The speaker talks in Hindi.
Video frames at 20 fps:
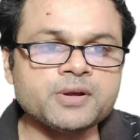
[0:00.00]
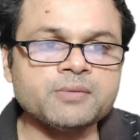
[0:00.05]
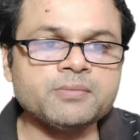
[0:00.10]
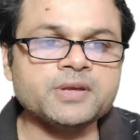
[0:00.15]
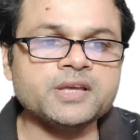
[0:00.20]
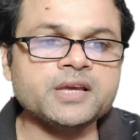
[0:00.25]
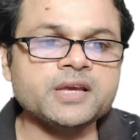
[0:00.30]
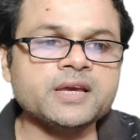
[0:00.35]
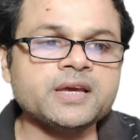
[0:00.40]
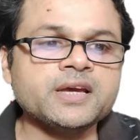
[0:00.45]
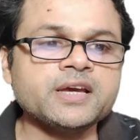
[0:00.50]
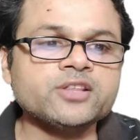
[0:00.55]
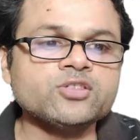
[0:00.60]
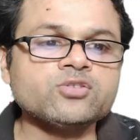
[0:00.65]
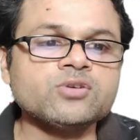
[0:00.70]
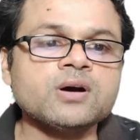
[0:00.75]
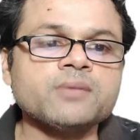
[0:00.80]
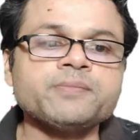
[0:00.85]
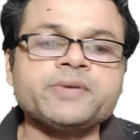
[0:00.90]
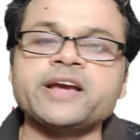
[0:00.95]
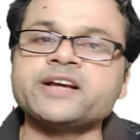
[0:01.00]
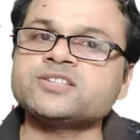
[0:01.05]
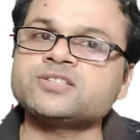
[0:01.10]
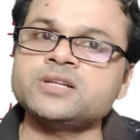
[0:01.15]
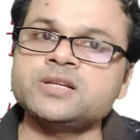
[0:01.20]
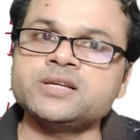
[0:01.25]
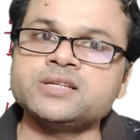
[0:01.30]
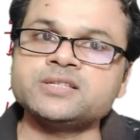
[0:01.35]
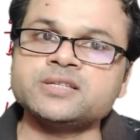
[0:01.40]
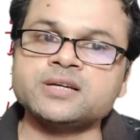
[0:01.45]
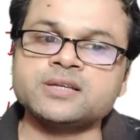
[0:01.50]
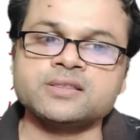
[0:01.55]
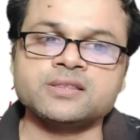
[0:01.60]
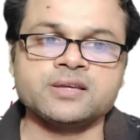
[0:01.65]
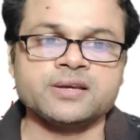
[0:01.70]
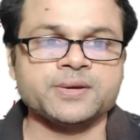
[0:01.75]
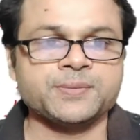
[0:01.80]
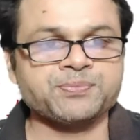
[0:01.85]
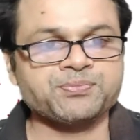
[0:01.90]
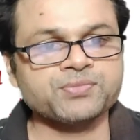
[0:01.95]
पर भी ए है तो आप एक्स लिख
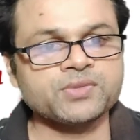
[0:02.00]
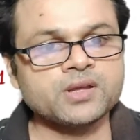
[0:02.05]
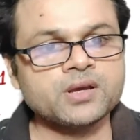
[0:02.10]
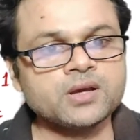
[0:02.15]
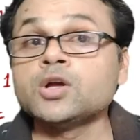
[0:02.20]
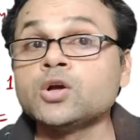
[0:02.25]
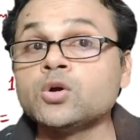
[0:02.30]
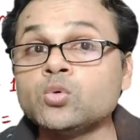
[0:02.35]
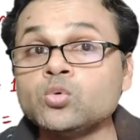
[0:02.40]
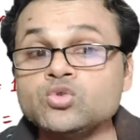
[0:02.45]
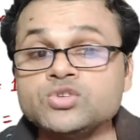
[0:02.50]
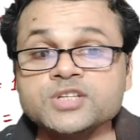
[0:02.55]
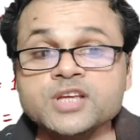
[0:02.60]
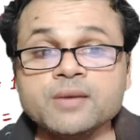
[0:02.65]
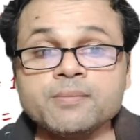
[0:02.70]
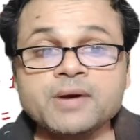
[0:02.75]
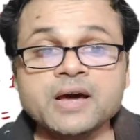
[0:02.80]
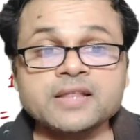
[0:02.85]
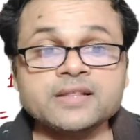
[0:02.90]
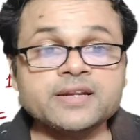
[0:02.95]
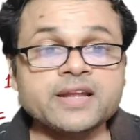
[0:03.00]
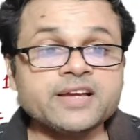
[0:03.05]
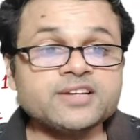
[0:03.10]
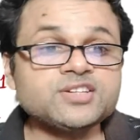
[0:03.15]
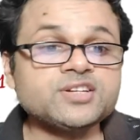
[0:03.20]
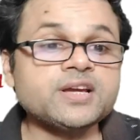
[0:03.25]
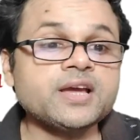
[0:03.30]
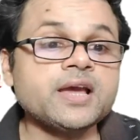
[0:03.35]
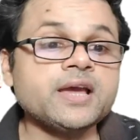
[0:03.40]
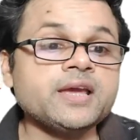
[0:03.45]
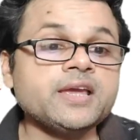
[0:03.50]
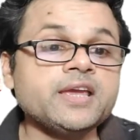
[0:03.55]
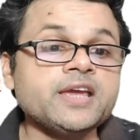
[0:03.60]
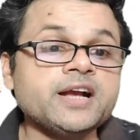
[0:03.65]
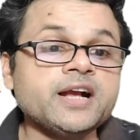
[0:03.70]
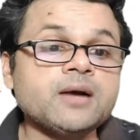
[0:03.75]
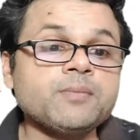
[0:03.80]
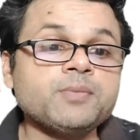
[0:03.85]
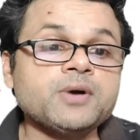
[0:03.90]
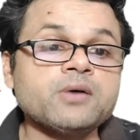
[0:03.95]
सकते हैं उसके बाद नेक्स्ट क्या है
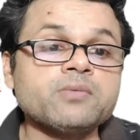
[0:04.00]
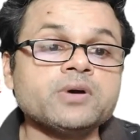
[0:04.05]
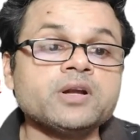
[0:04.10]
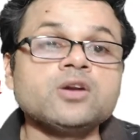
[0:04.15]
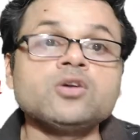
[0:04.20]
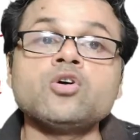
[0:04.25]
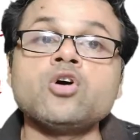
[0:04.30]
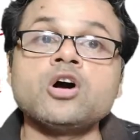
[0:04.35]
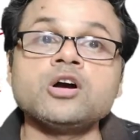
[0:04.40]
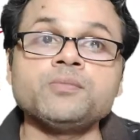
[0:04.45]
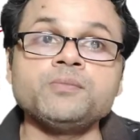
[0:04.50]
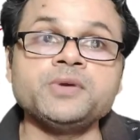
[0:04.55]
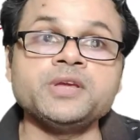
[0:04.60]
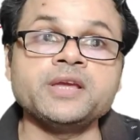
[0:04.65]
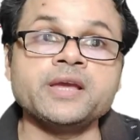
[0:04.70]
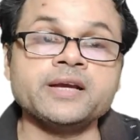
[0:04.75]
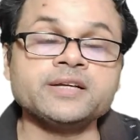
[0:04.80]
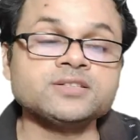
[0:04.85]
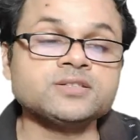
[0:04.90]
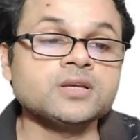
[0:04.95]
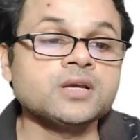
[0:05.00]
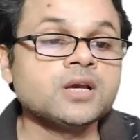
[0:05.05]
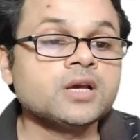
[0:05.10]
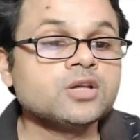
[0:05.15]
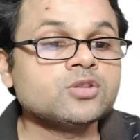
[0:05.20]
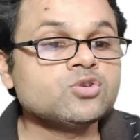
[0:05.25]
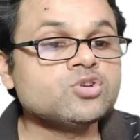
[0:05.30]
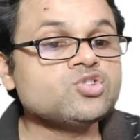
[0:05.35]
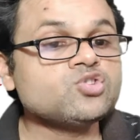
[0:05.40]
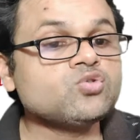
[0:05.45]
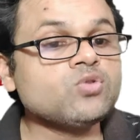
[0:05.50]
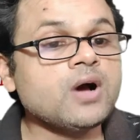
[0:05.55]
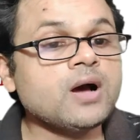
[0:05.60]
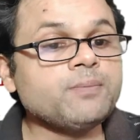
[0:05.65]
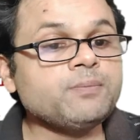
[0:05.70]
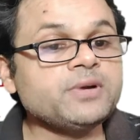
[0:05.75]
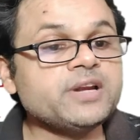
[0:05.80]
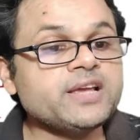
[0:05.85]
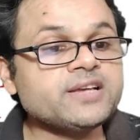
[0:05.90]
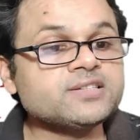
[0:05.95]
ए का पावर लॉग बी एक्स तो इसको
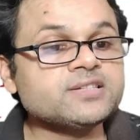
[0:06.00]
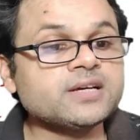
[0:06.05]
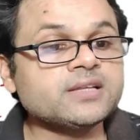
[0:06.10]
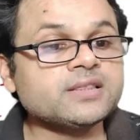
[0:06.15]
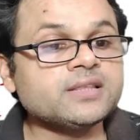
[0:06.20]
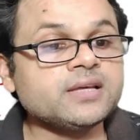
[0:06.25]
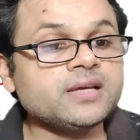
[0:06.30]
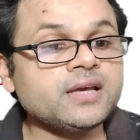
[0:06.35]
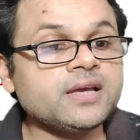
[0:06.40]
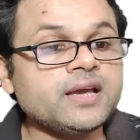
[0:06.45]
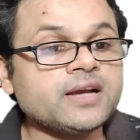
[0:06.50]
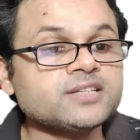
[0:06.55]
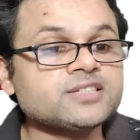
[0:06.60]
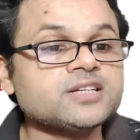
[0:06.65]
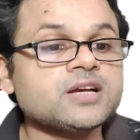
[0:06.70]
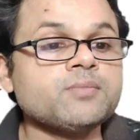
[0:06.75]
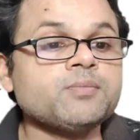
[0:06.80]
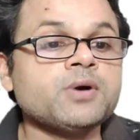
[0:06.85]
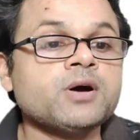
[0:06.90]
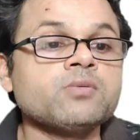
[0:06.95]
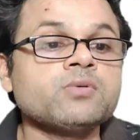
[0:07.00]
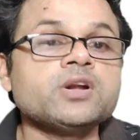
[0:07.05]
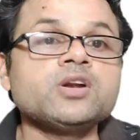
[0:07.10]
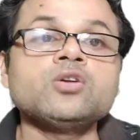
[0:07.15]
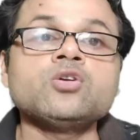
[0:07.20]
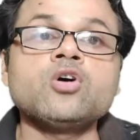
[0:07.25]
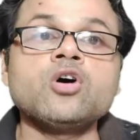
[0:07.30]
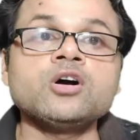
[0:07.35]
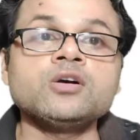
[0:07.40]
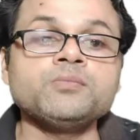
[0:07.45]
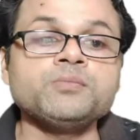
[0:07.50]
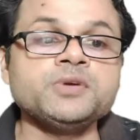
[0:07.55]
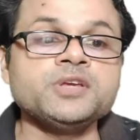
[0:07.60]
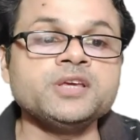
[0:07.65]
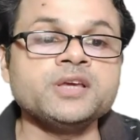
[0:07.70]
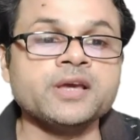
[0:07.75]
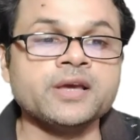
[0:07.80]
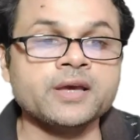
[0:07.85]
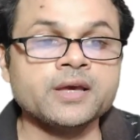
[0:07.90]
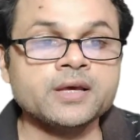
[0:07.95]
आप लिख सकते हैं एक्स का पावर लॉग
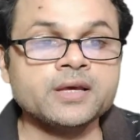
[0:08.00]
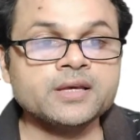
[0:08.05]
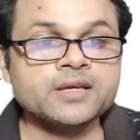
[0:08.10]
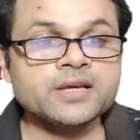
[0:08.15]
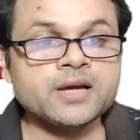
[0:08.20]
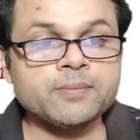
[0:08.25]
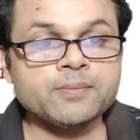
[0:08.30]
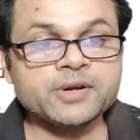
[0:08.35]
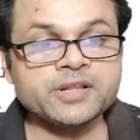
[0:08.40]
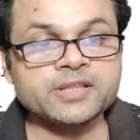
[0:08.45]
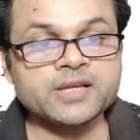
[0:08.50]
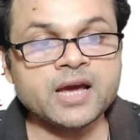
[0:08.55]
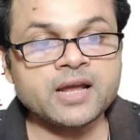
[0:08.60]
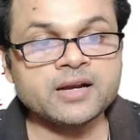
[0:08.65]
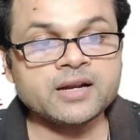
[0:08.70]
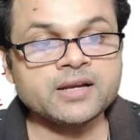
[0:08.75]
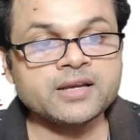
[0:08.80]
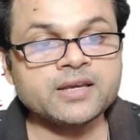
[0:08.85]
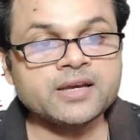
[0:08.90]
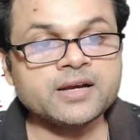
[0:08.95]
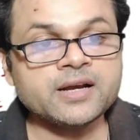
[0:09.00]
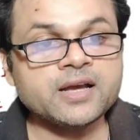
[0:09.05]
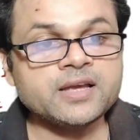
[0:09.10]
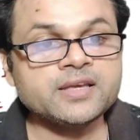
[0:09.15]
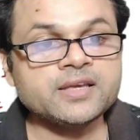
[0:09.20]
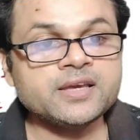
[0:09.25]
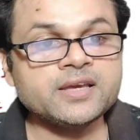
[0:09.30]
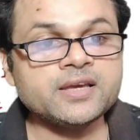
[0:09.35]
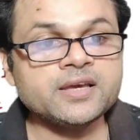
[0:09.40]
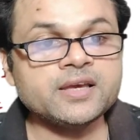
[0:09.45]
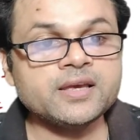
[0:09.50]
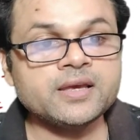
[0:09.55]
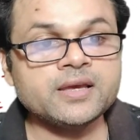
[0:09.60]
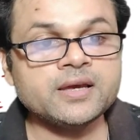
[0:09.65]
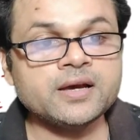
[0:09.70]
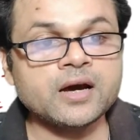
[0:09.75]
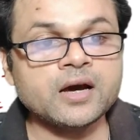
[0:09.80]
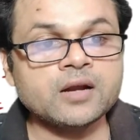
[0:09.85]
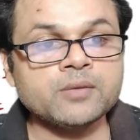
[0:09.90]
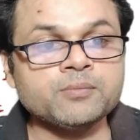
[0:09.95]
बी ए यहाँ पर ध्यान रखिएगा ये
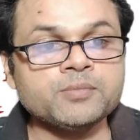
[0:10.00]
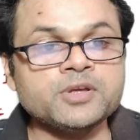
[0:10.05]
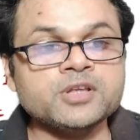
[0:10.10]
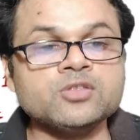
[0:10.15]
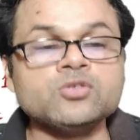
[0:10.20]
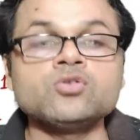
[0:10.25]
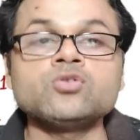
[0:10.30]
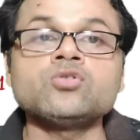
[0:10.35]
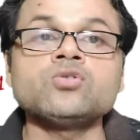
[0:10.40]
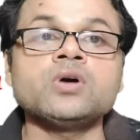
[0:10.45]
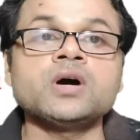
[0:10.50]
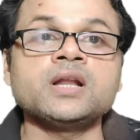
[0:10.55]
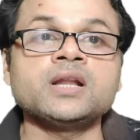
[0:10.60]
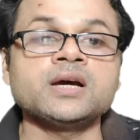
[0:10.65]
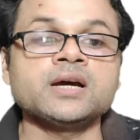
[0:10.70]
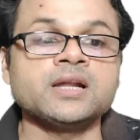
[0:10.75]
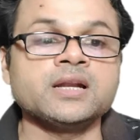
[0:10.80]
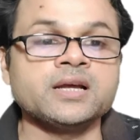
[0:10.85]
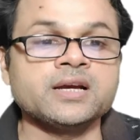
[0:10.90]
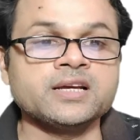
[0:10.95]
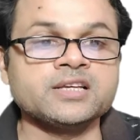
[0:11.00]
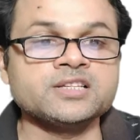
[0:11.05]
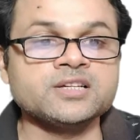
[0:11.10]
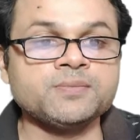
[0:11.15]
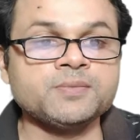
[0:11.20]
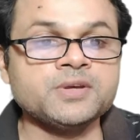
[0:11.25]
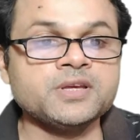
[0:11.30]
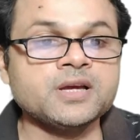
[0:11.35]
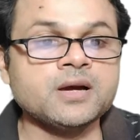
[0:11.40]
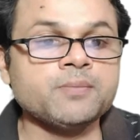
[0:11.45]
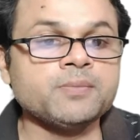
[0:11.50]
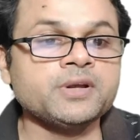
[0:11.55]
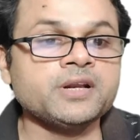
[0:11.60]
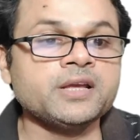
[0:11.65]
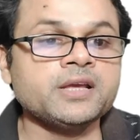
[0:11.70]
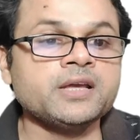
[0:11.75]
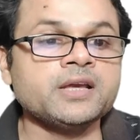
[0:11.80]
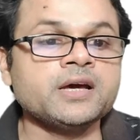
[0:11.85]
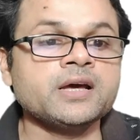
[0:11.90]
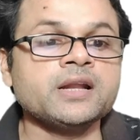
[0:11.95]
ए आर बी दोनों अलग अलग है जबकि यहाँ
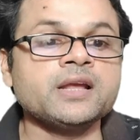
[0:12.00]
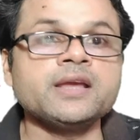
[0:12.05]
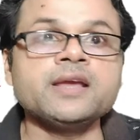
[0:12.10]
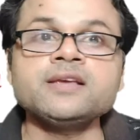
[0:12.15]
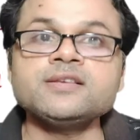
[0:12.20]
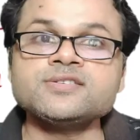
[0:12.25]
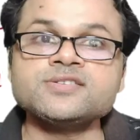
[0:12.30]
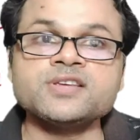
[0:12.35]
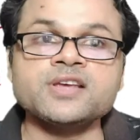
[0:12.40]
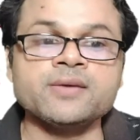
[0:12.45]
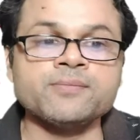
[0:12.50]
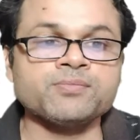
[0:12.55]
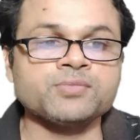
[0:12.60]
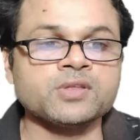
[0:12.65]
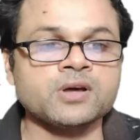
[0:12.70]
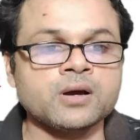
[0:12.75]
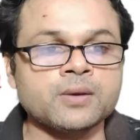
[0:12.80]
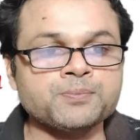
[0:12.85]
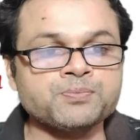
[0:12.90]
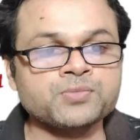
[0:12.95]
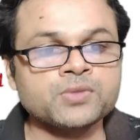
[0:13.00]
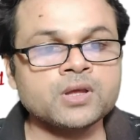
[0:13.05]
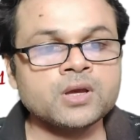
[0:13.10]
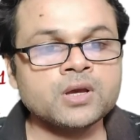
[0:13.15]
पर ए आर ए सेम था